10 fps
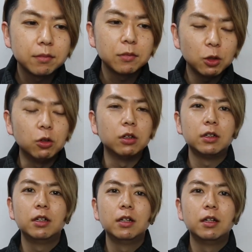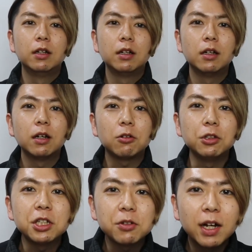と、こん
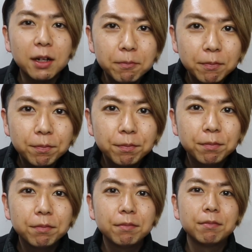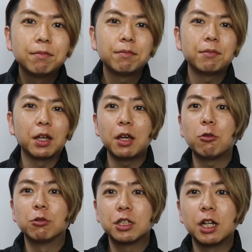にちは。って結
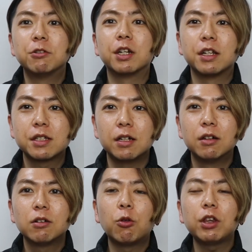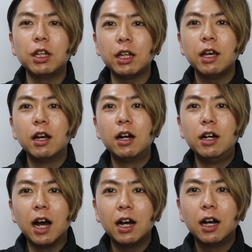構違うじゃないですか。これってね、
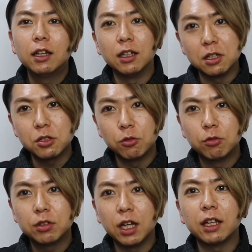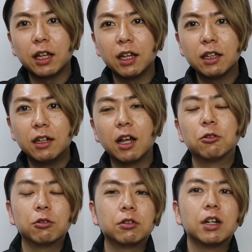ラなんですよ。大体、ラ
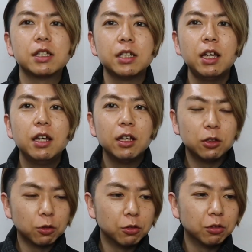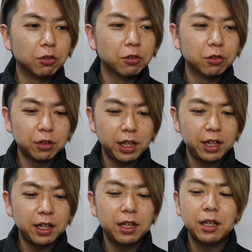の音なんですね。ド、
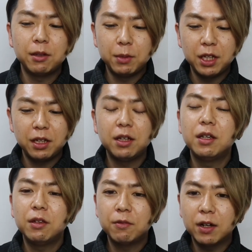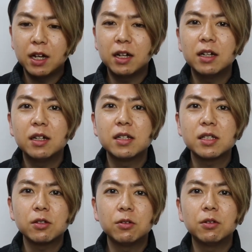レ、ミ、ファ、
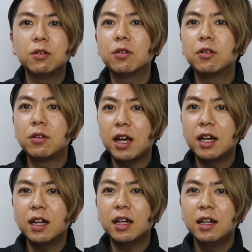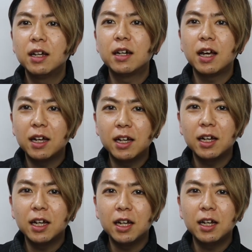ソ、ラ、
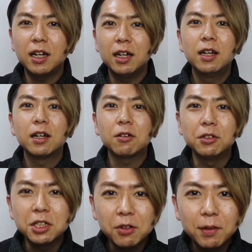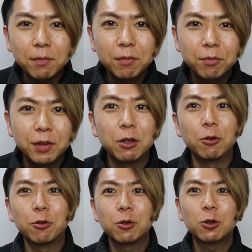ラ、こんにちはっていう
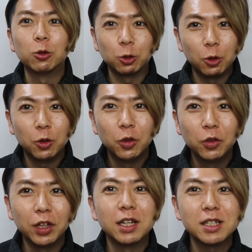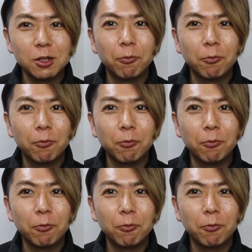ことなんですよ。